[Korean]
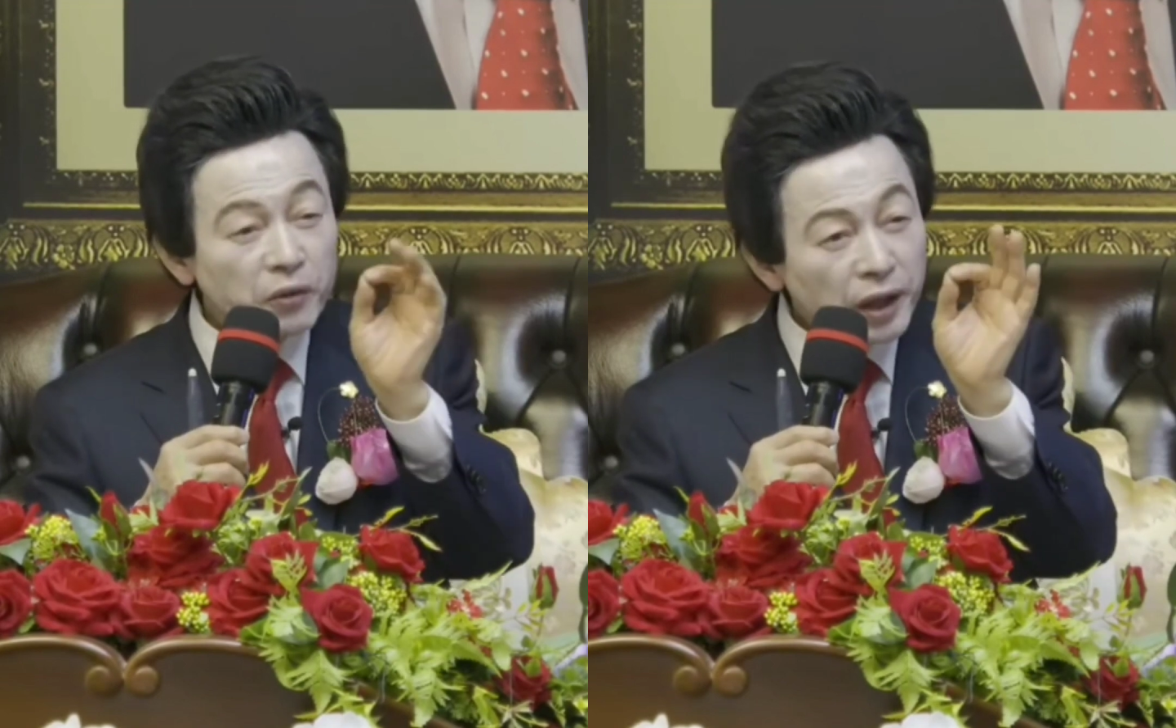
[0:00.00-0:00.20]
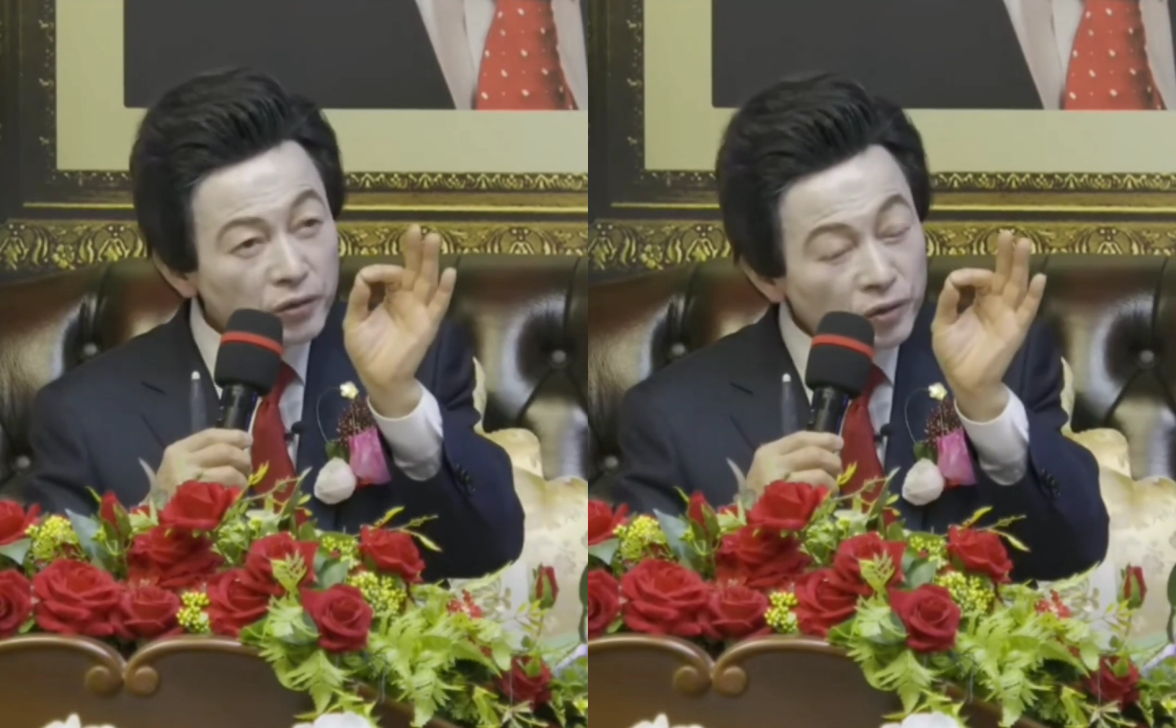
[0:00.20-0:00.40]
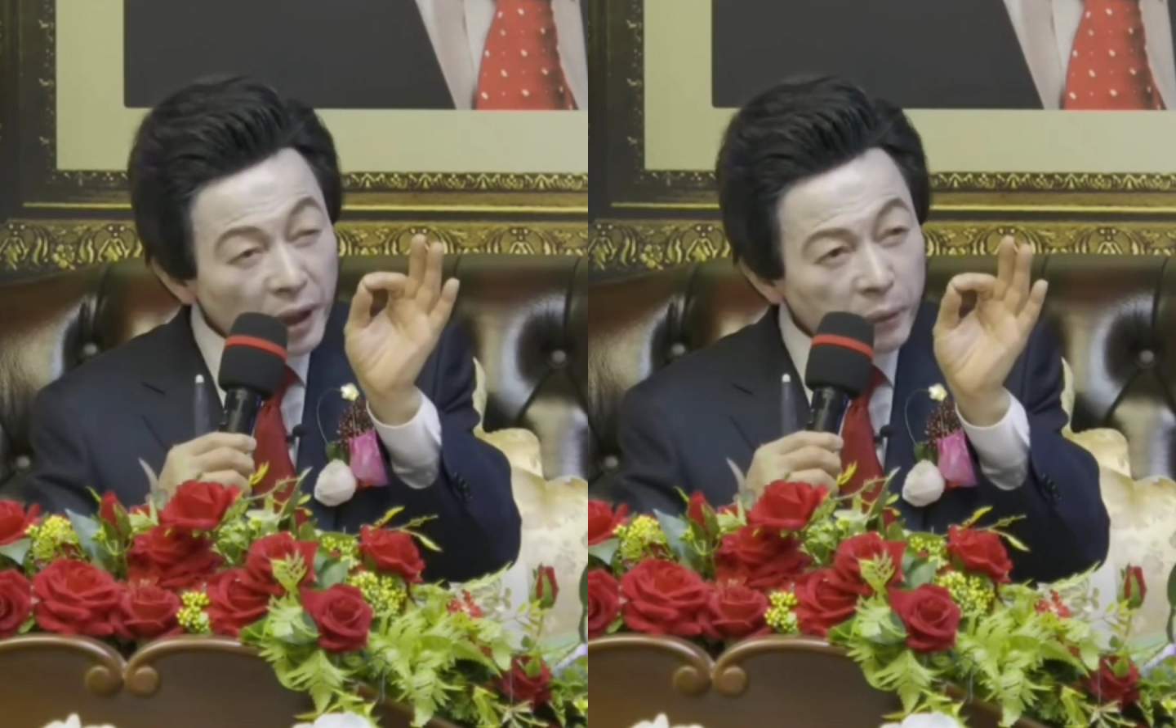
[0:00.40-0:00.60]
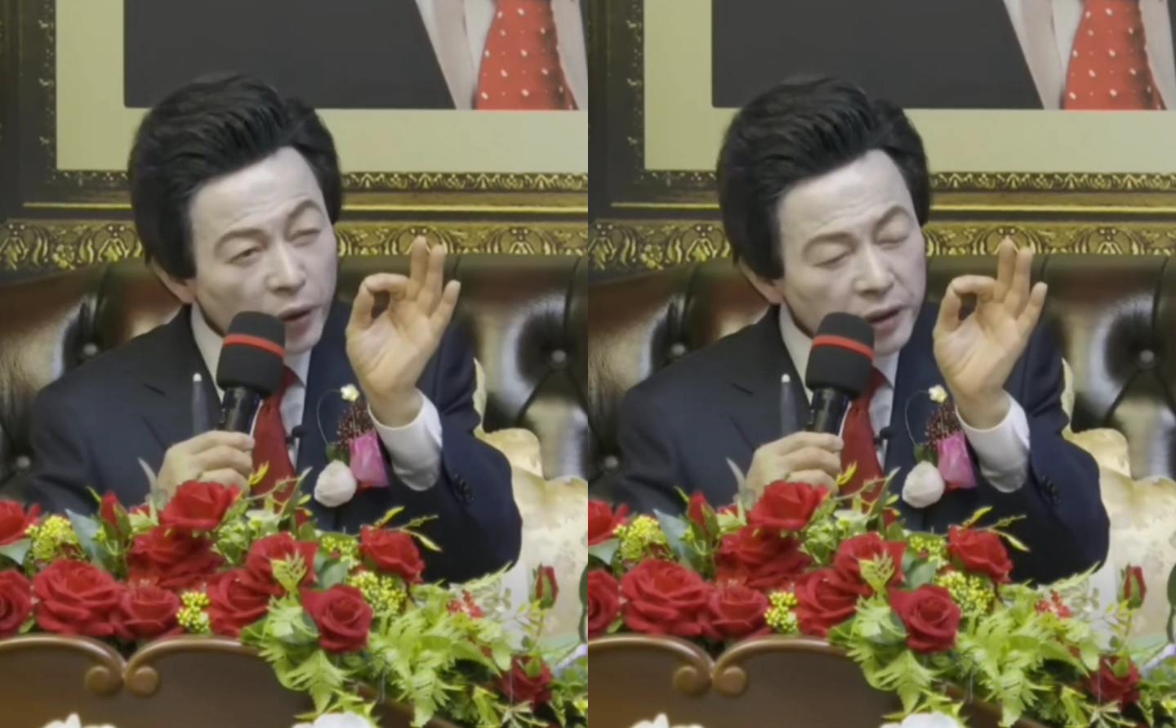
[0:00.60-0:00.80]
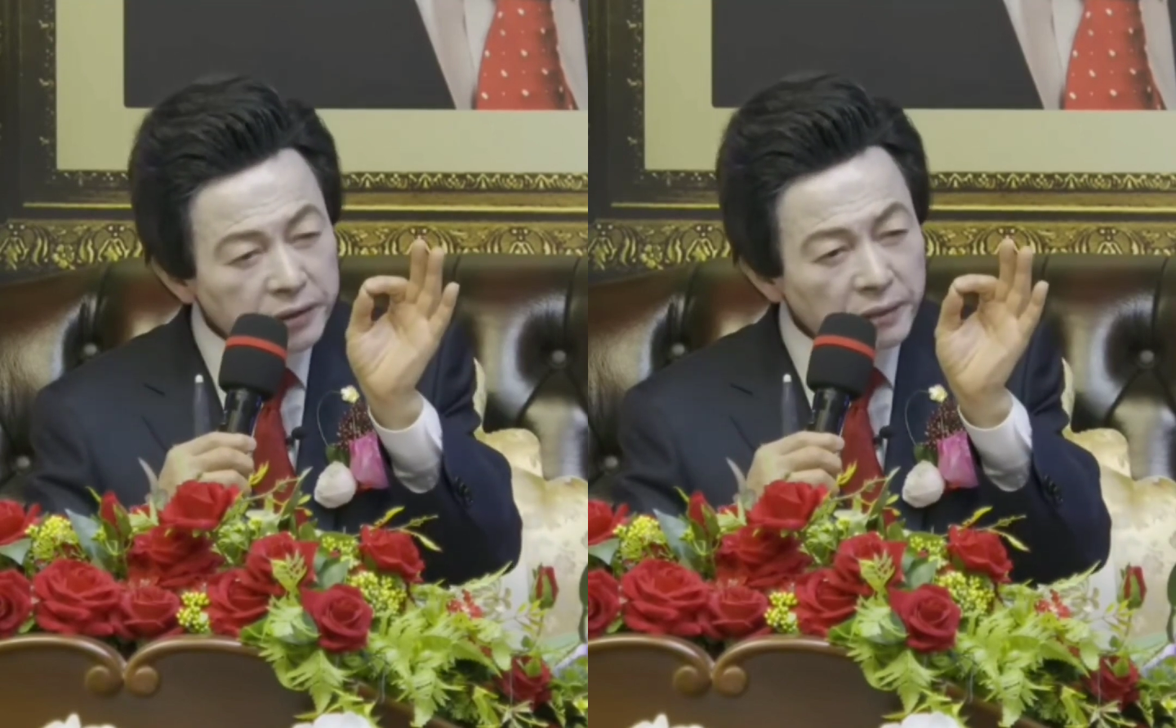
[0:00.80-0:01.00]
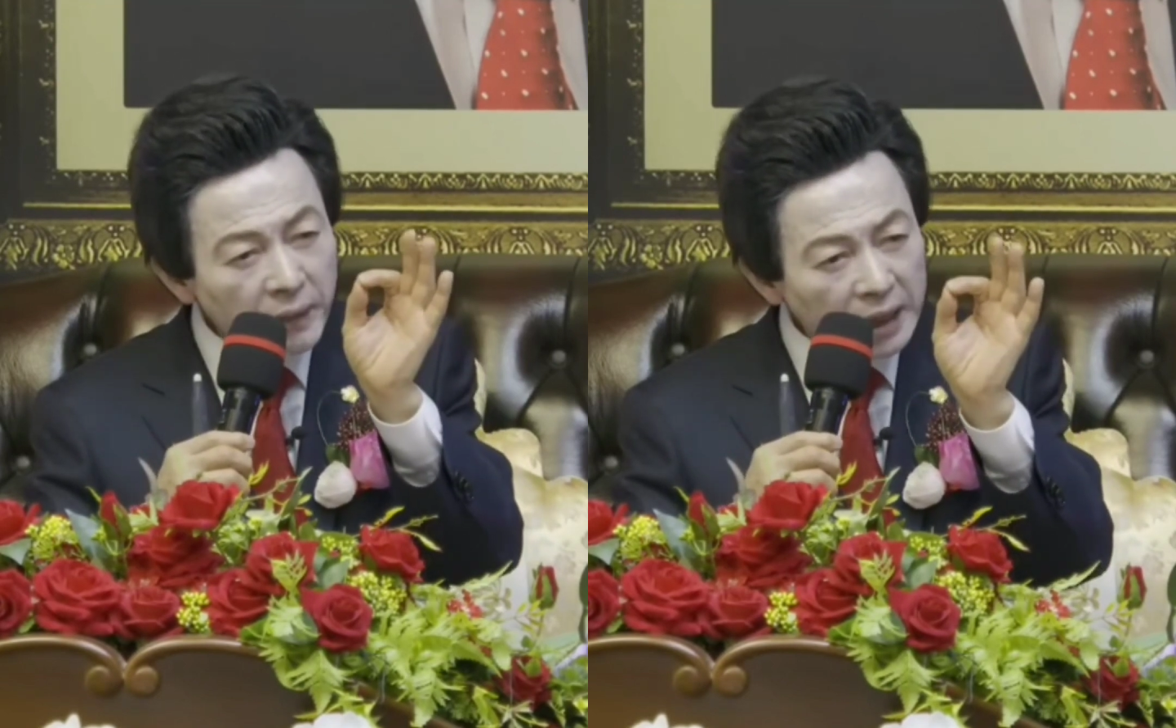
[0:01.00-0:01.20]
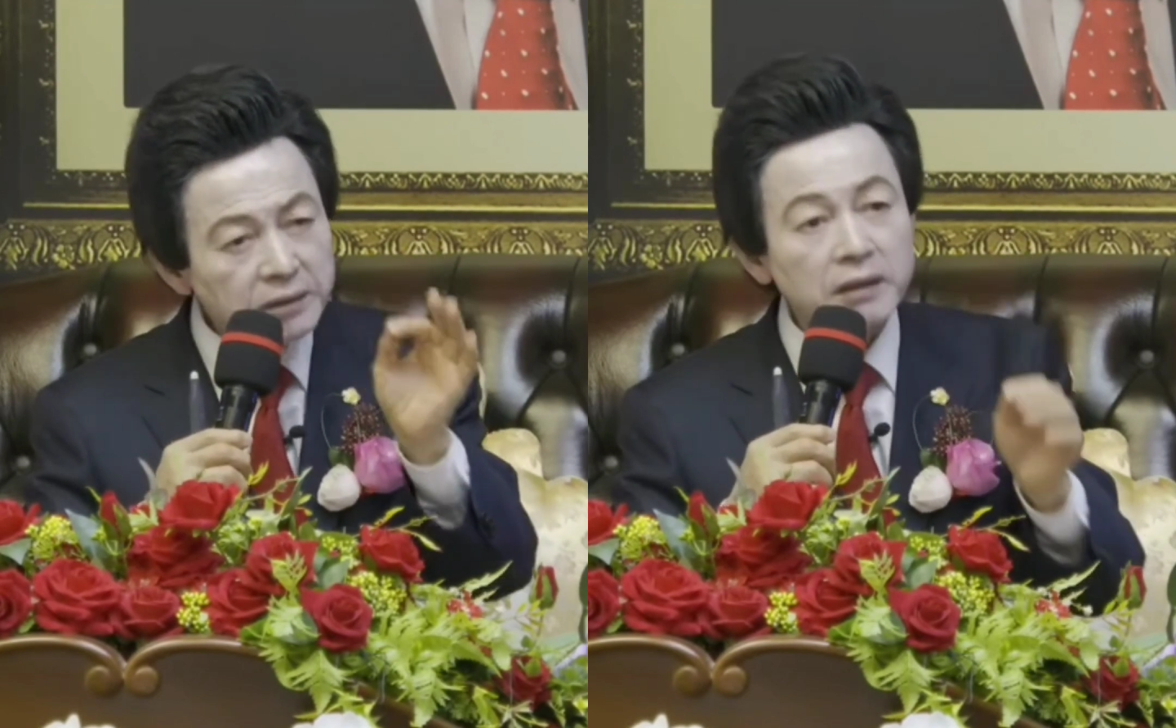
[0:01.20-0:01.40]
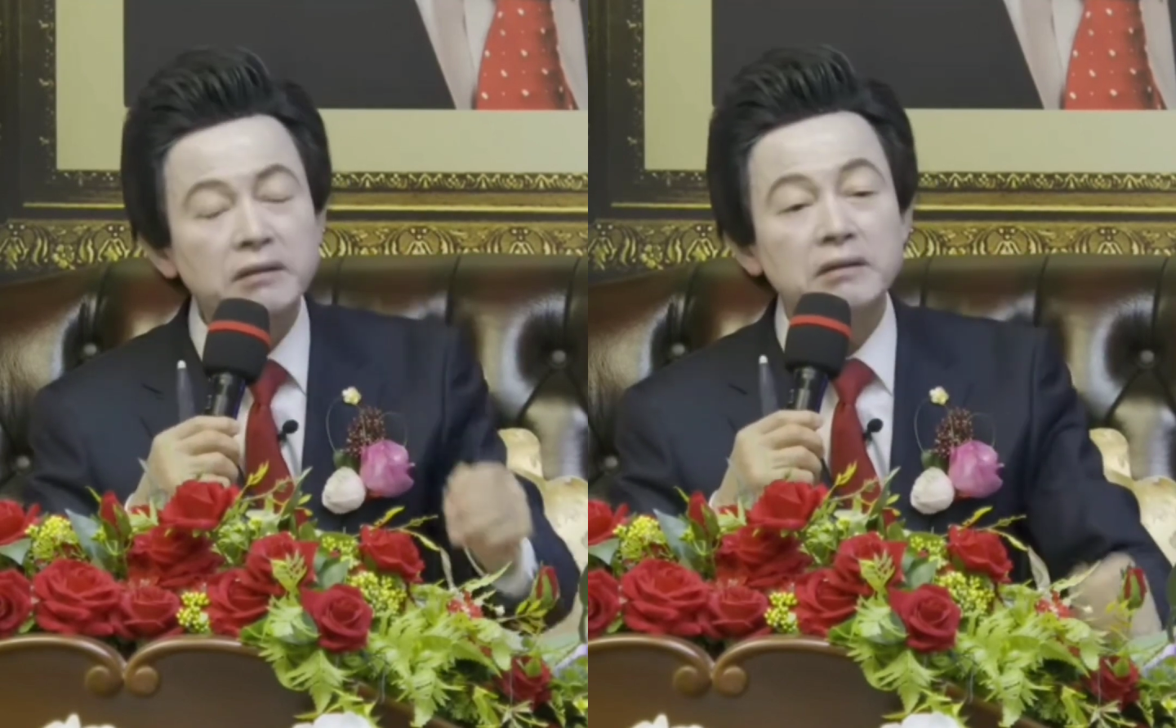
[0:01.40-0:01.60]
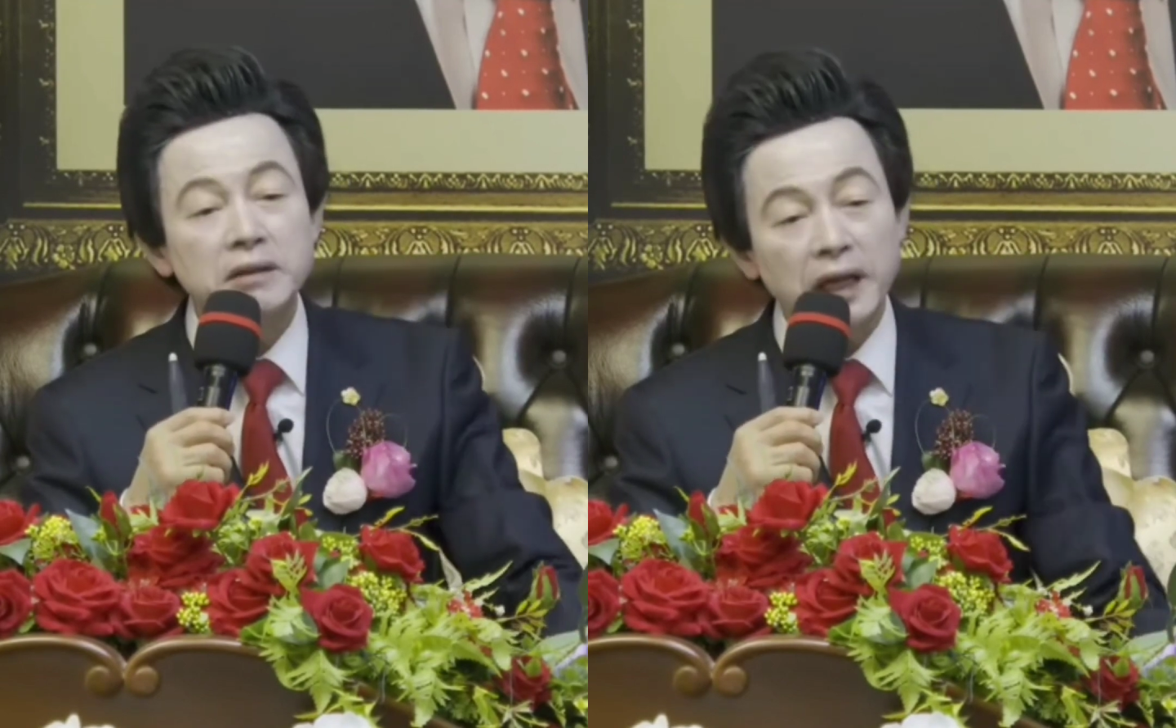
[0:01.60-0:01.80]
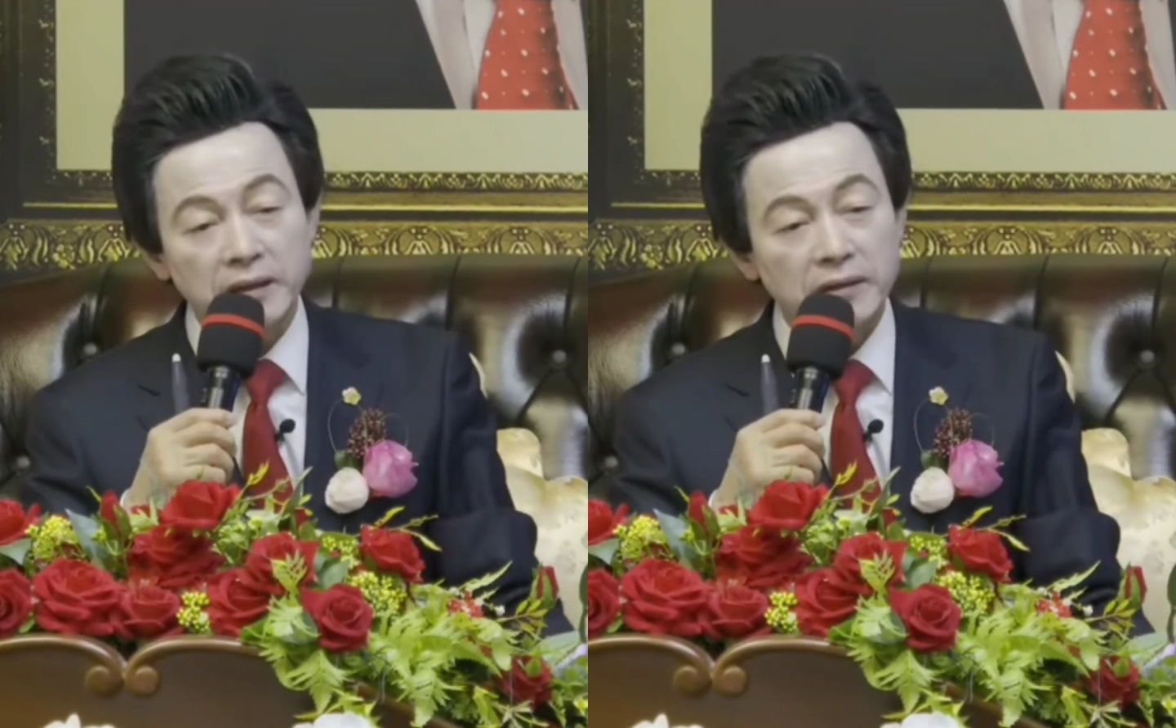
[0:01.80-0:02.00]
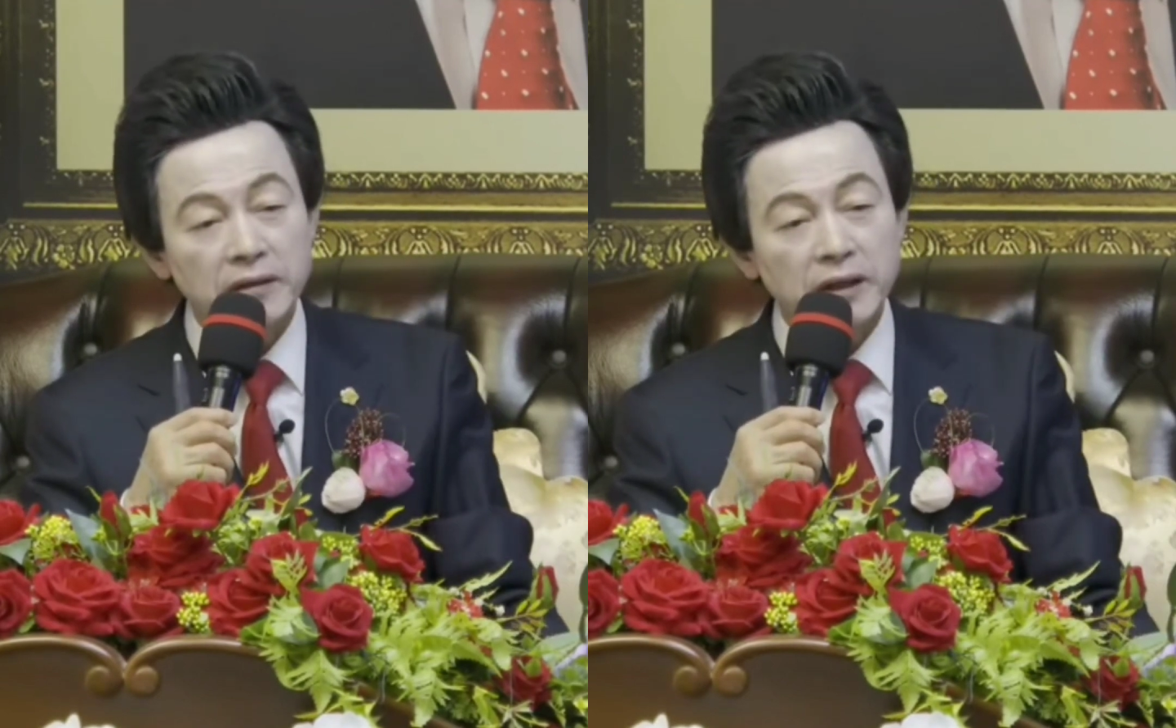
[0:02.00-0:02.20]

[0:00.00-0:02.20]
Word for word: 그게 눈에 보일 듯 말 듯 그래요.